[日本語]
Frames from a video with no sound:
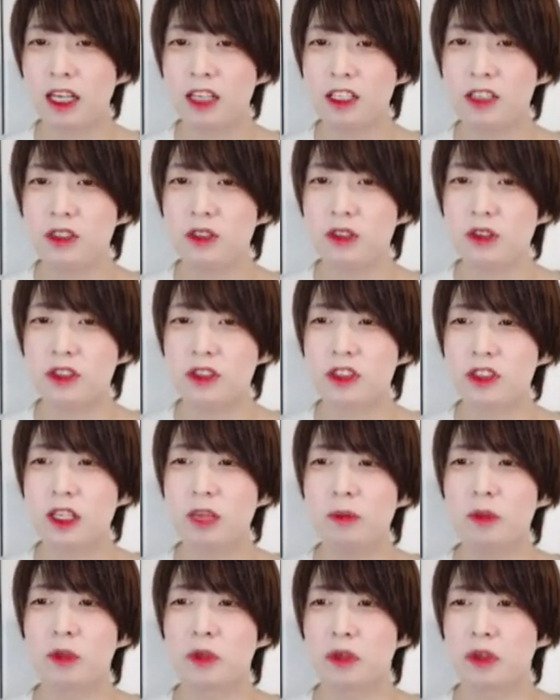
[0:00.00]
解像度につ
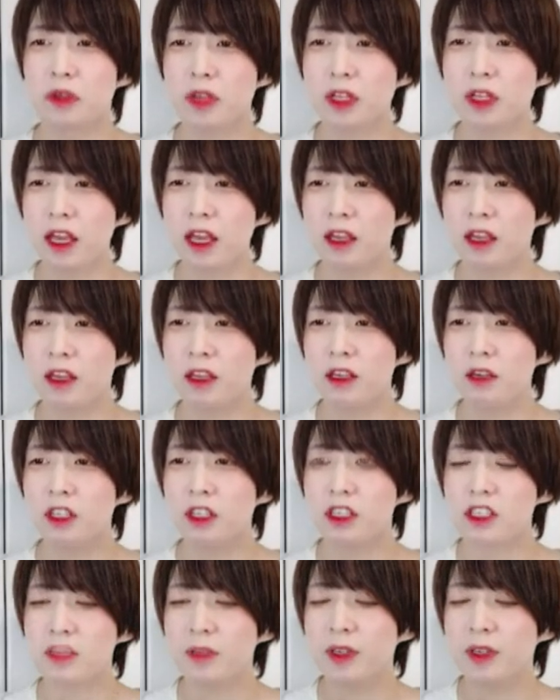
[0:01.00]
いても同様で、
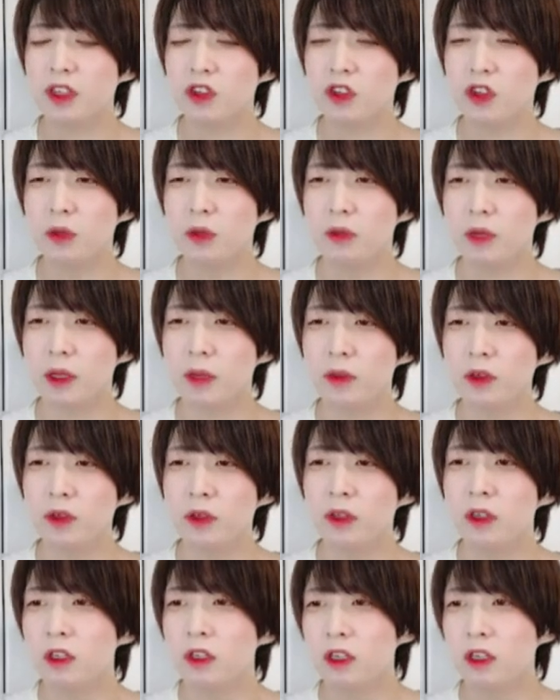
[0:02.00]
同じプラットフォームで
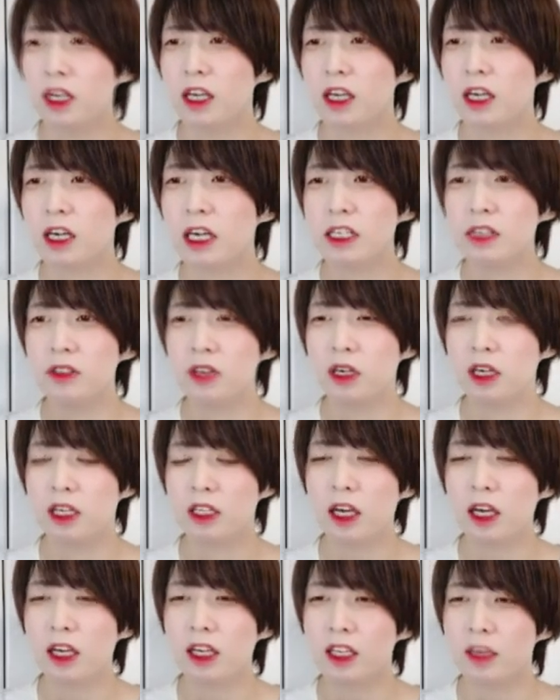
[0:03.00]
も、え解像度
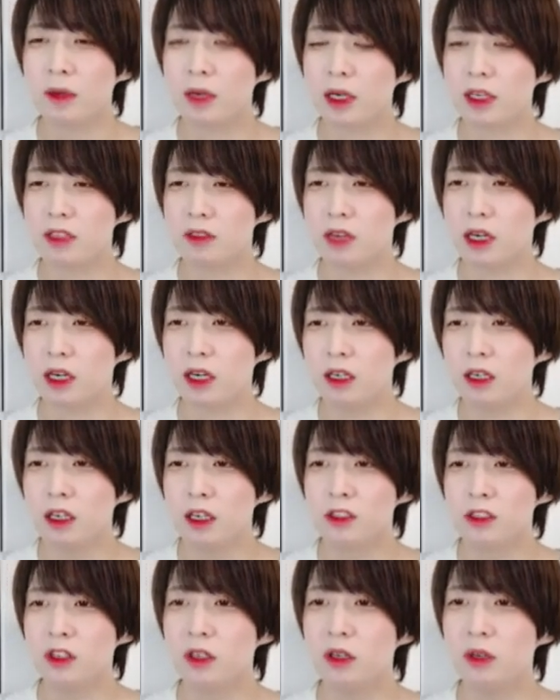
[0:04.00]
が高いデバイスは、
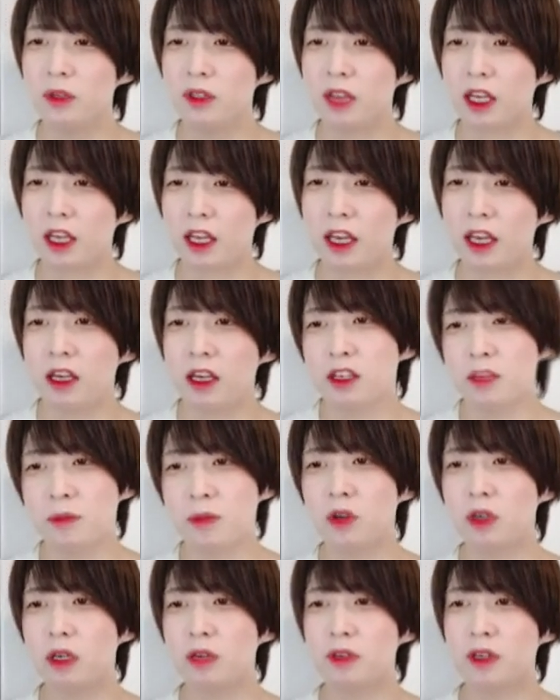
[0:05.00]
その分だけ
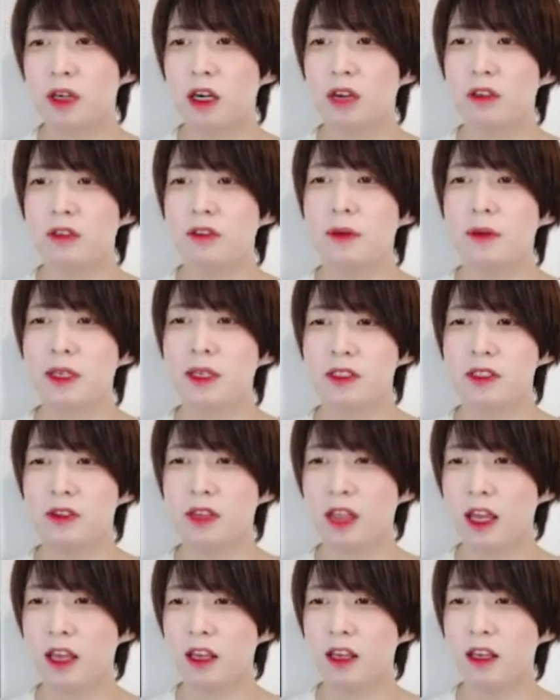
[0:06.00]
描画負荷が増えます
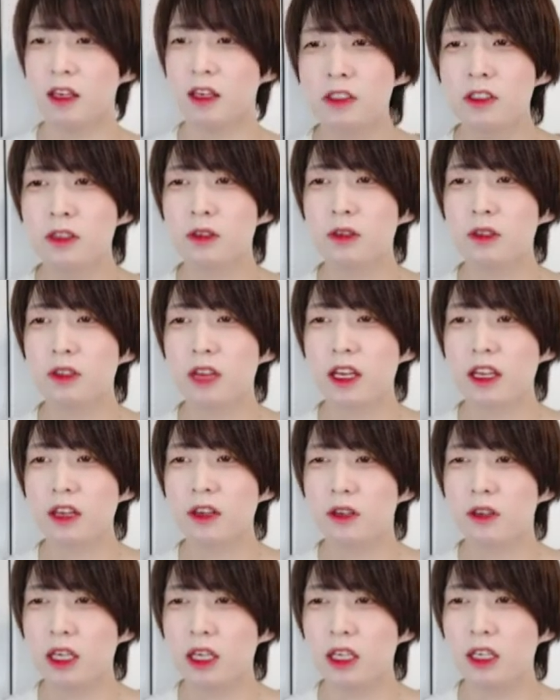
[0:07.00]
ので、そこの
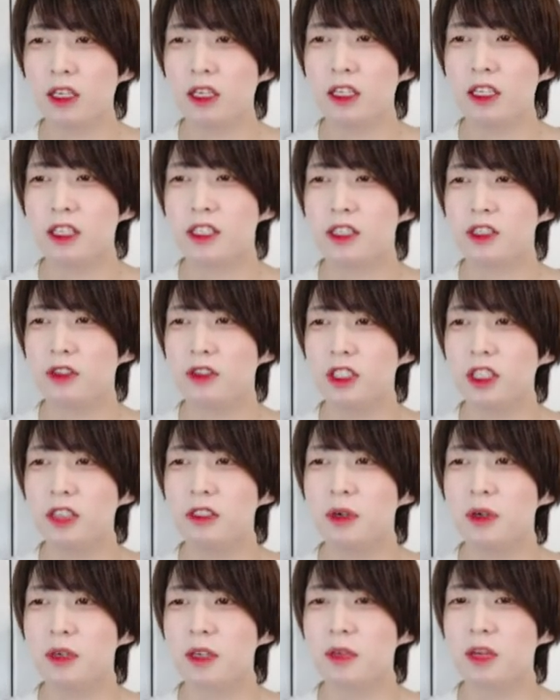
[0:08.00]
対応が必要に
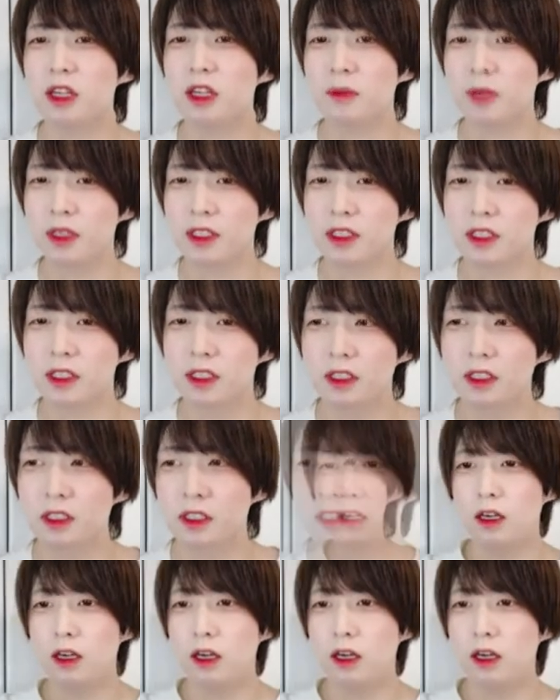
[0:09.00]
なる場合もあります。